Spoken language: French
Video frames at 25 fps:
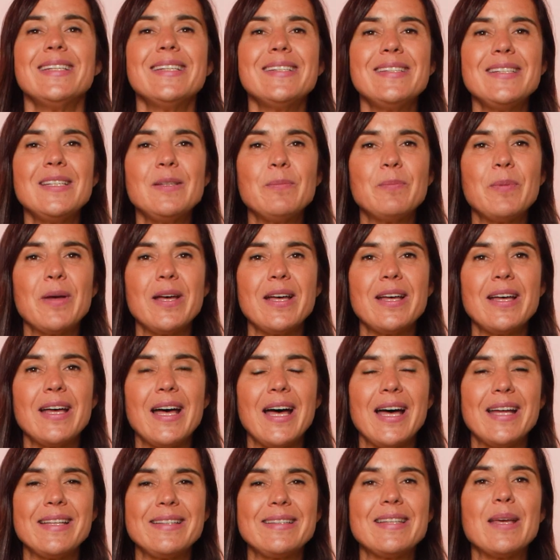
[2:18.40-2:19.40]
N'hésite pas
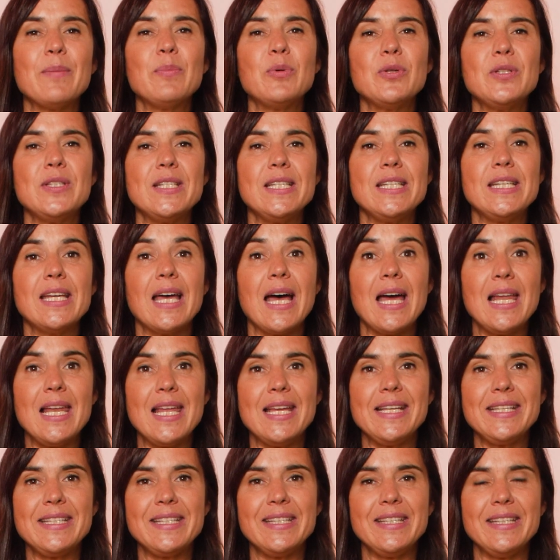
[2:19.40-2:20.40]
à t'abonner, à
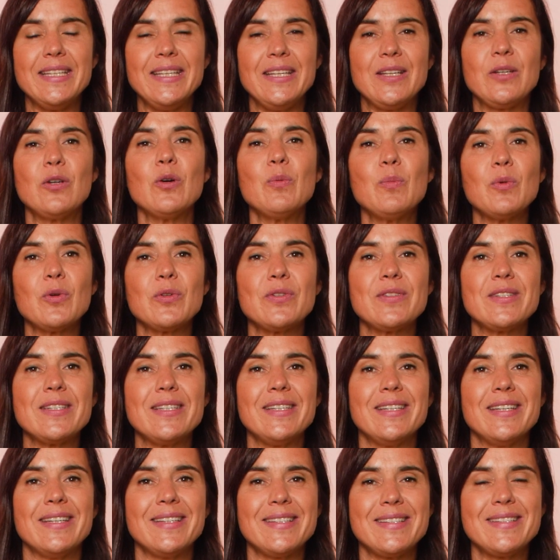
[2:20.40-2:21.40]
liker et
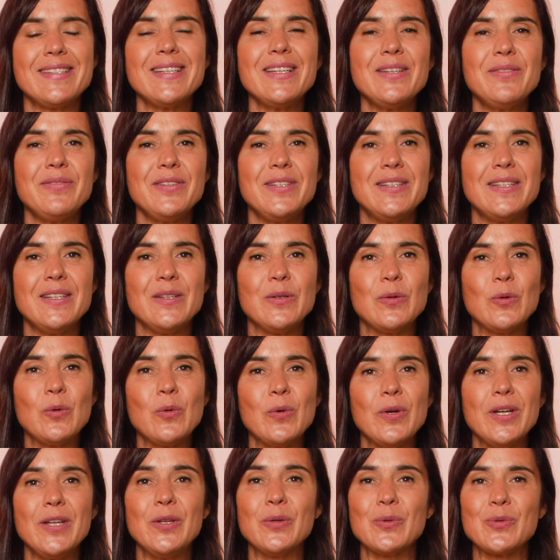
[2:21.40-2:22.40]
commenter cette
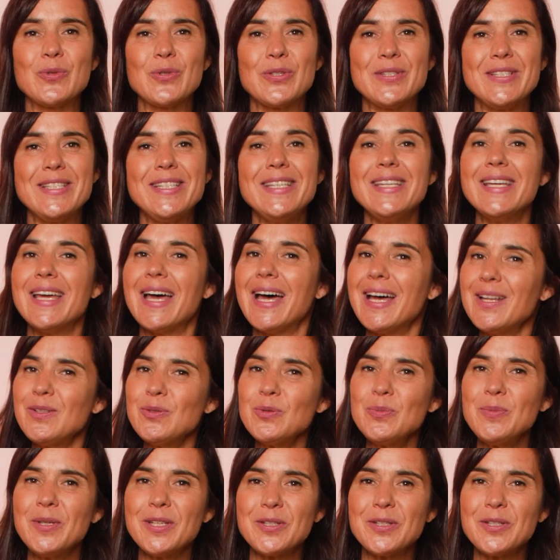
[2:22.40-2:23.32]
vidéo et on te dit à tout